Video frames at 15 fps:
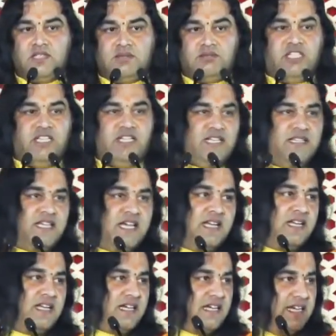तेरा
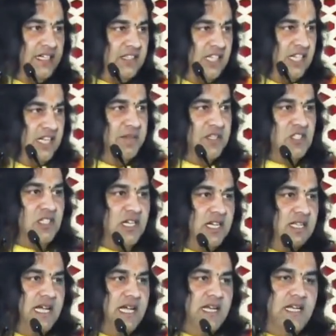ध्यान रखे कि तेरे बच्चे का
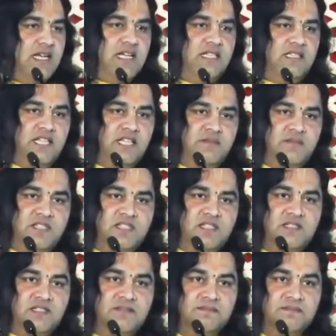ध्यान रखे तेरी पत्नी